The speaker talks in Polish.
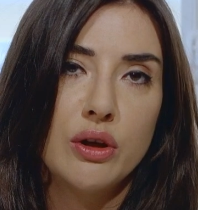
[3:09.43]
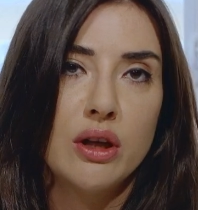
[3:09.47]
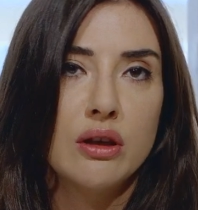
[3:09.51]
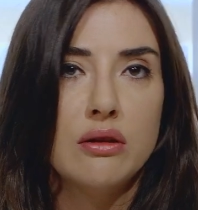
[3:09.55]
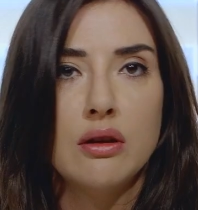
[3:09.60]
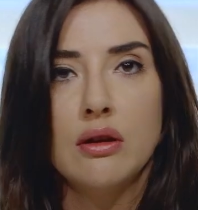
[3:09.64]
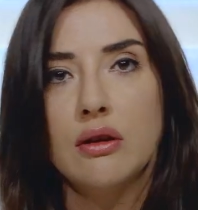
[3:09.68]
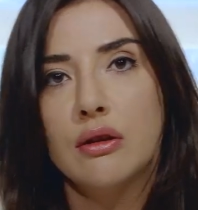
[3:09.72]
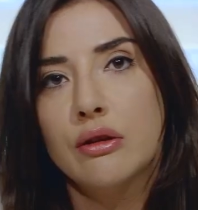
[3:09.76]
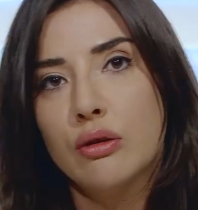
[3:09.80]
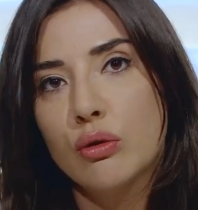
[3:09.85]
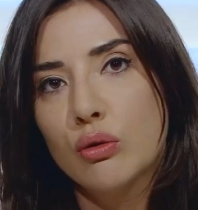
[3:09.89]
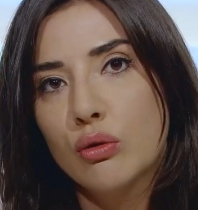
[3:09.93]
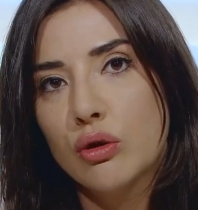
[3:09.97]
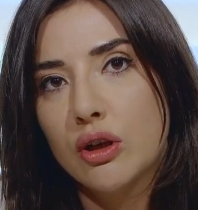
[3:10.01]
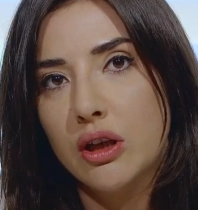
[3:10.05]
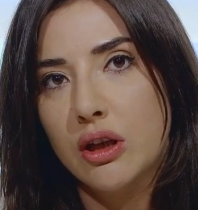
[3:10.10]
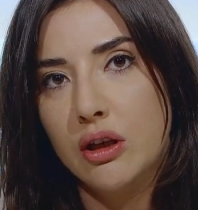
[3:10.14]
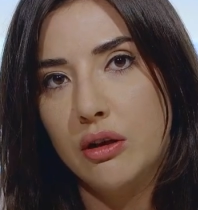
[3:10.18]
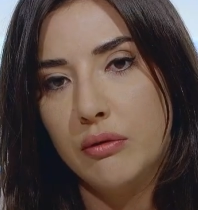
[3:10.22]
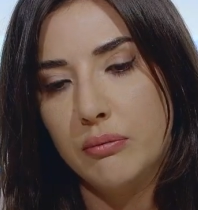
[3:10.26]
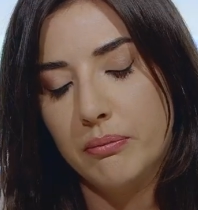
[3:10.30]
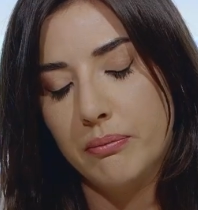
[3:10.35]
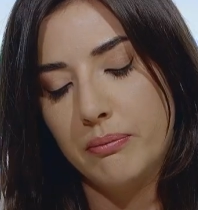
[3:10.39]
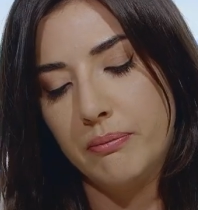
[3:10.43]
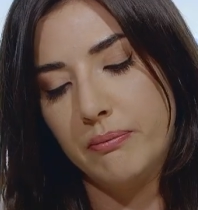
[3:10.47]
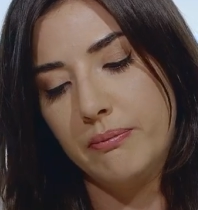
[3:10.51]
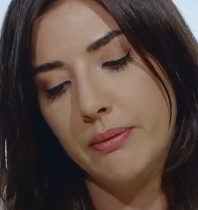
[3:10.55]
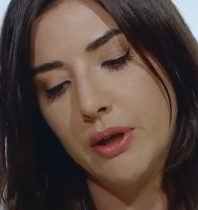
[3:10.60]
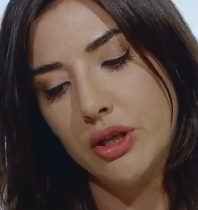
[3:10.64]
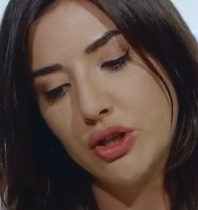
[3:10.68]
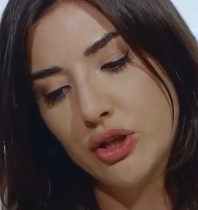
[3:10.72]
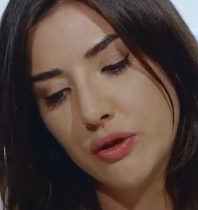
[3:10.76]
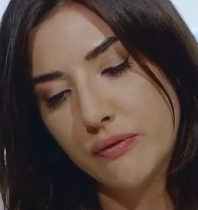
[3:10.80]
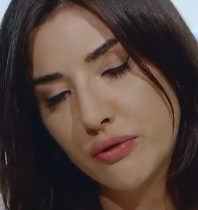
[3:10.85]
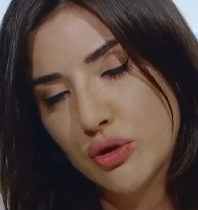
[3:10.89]
Jeden i drugi
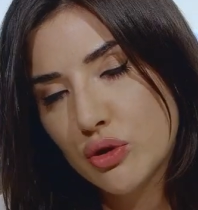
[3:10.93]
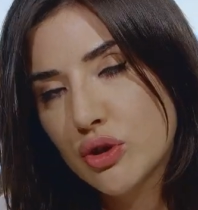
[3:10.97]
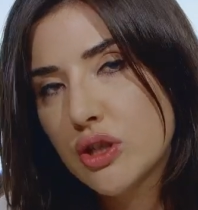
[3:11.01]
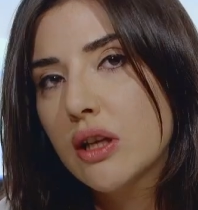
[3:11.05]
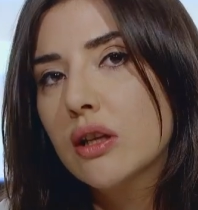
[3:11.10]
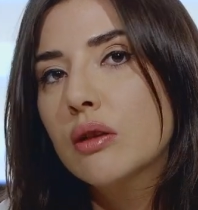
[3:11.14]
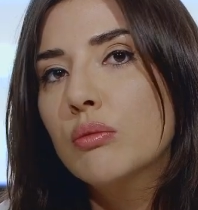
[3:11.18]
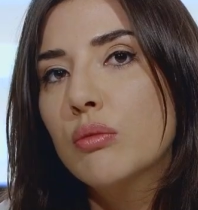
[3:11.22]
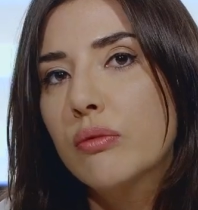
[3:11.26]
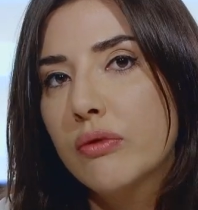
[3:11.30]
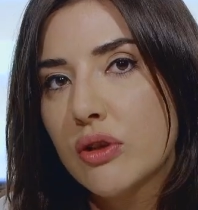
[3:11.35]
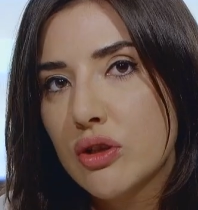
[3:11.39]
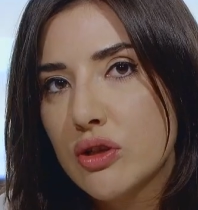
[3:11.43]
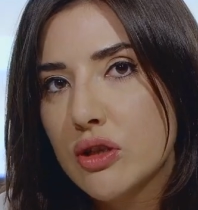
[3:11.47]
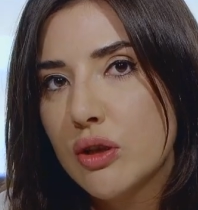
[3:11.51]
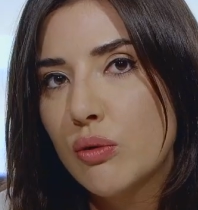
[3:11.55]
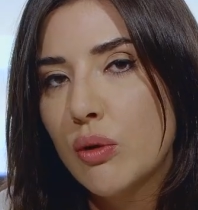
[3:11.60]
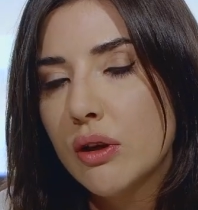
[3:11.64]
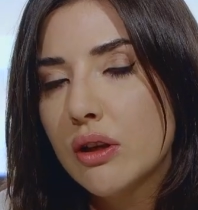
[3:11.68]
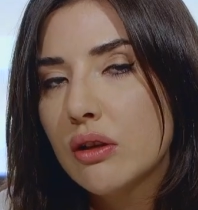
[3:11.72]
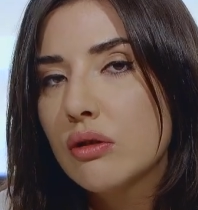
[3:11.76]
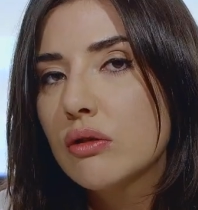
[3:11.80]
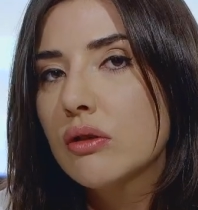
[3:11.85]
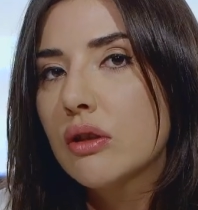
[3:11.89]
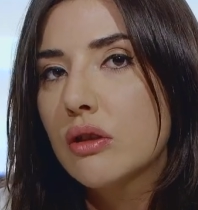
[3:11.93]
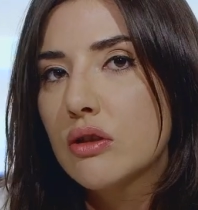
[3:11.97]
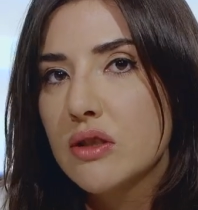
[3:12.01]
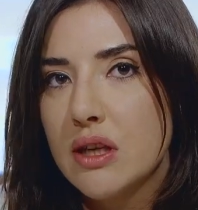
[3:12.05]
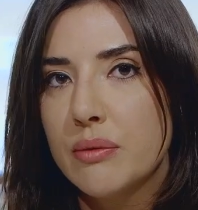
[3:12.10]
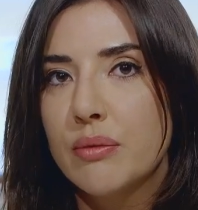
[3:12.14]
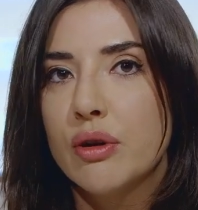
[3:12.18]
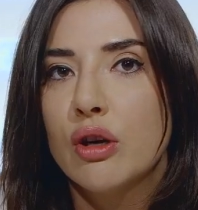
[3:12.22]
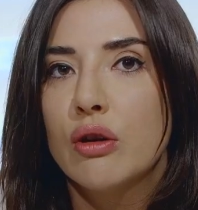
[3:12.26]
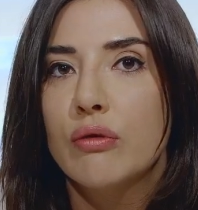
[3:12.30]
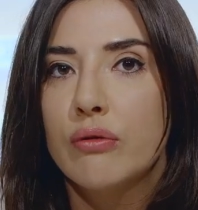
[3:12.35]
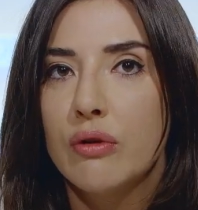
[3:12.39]
będzie wrzucany, mówiąc nieładnie, do tego
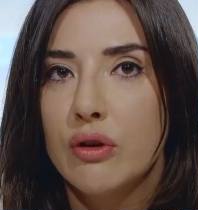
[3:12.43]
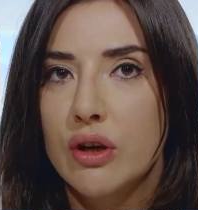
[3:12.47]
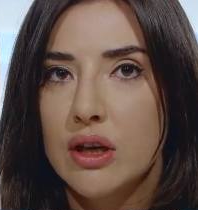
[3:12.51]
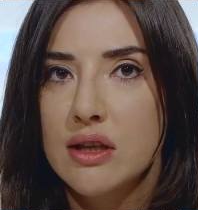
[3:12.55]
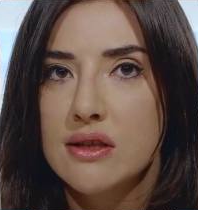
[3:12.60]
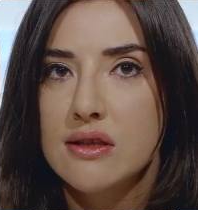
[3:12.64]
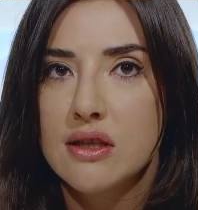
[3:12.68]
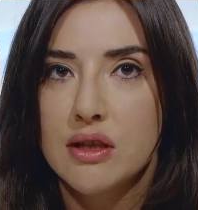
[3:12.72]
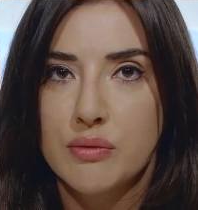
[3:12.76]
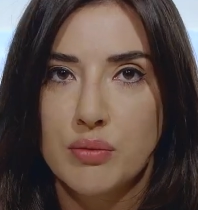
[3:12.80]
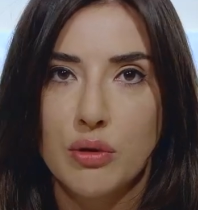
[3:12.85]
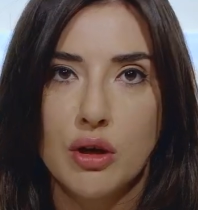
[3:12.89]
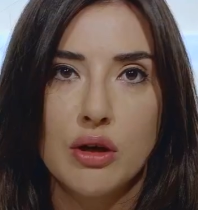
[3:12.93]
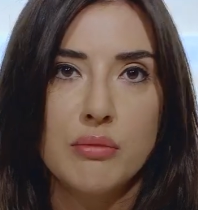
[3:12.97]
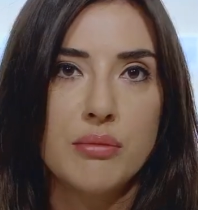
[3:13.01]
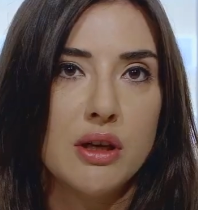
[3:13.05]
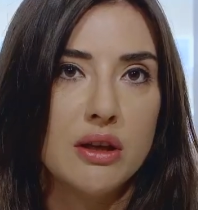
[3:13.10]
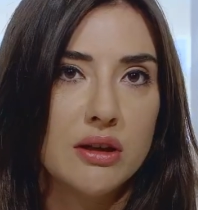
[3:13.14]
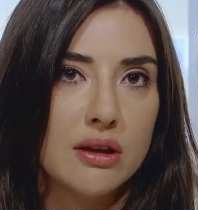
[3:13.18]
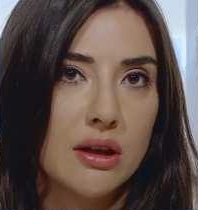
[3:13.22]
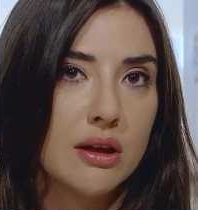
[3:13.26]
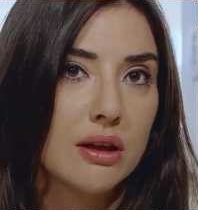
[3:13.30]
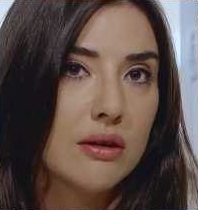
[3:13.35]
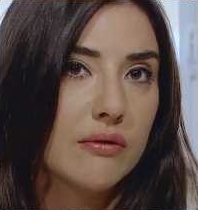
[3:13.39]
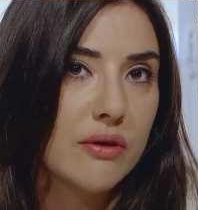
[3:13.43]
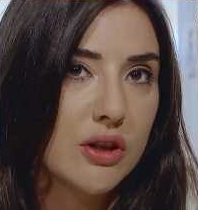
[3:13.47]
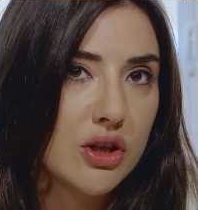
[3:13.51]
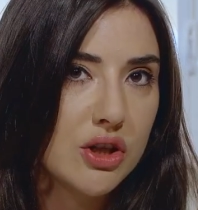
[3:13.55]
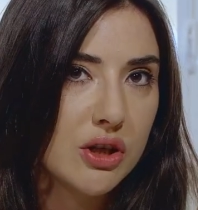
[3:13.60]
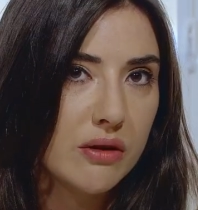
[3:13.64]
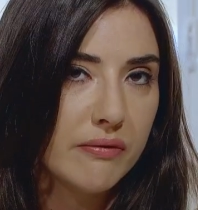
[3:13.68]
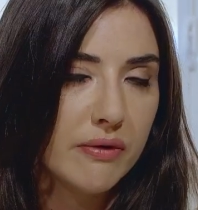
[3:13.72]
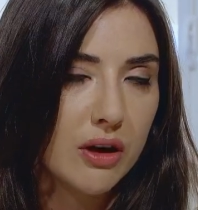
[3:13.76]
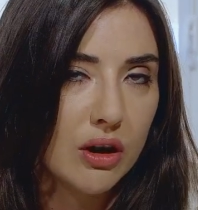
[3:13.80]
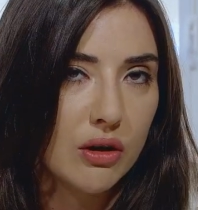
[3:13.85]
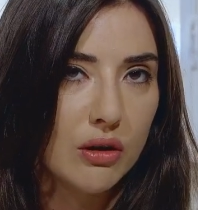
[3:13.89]
samego wora z zespołem jelita
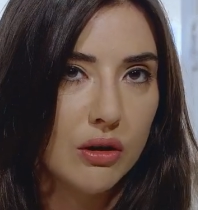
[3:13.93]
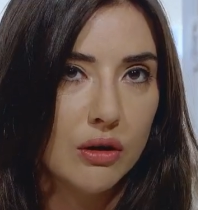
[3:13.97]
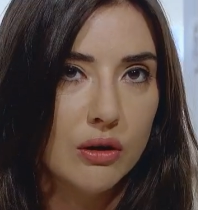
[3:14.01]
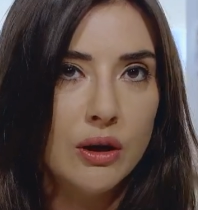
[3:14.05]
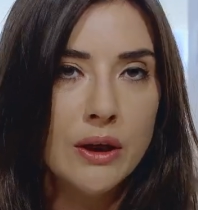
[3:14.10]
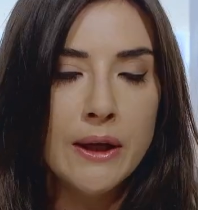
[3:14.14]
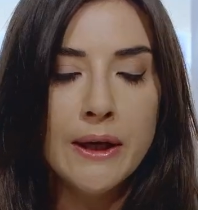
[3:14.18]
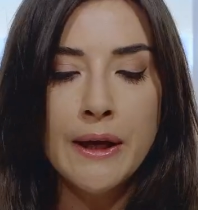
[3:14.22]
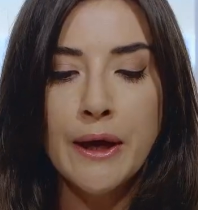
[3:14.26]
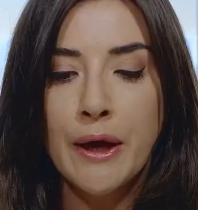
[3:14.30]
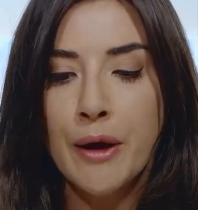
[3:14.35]
nadwrażliwego.